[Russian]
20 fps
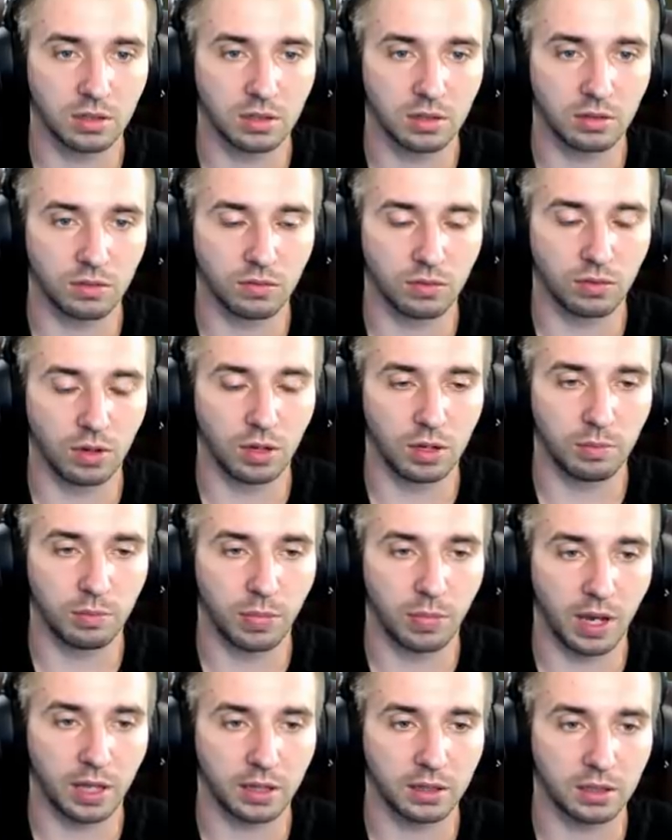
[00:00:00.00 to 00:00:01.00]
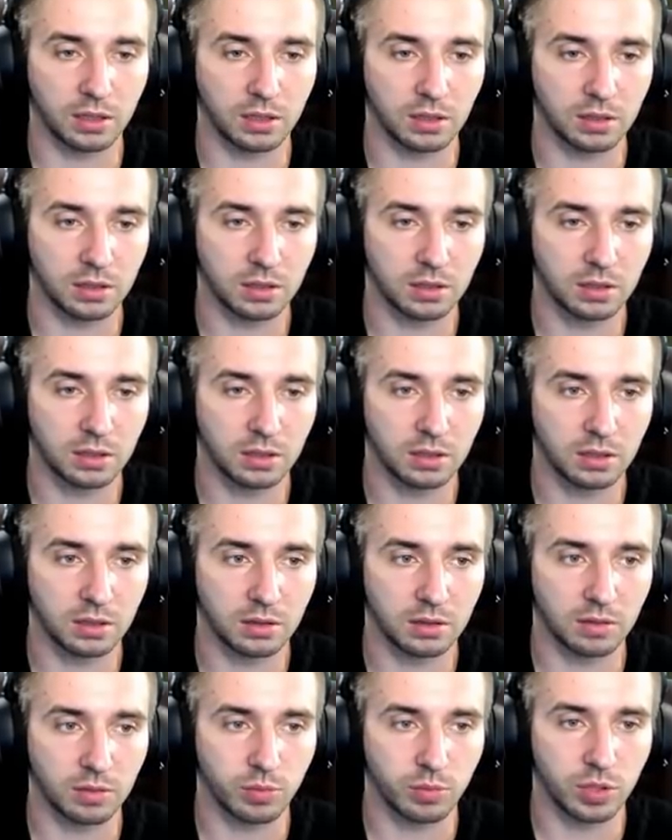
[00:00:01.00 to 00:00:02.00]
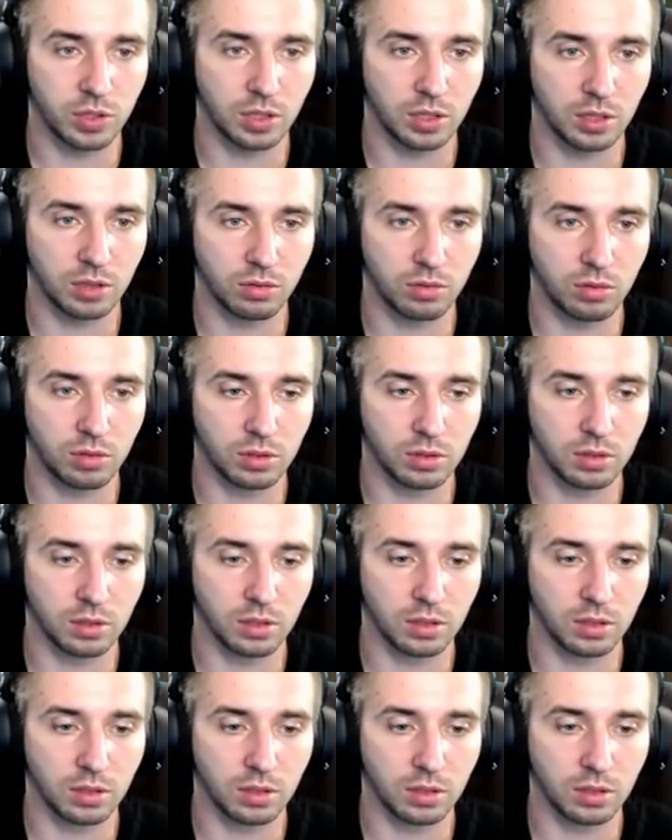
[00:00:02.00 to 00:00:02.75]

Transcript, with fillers: воли пятый. Вообще огонь.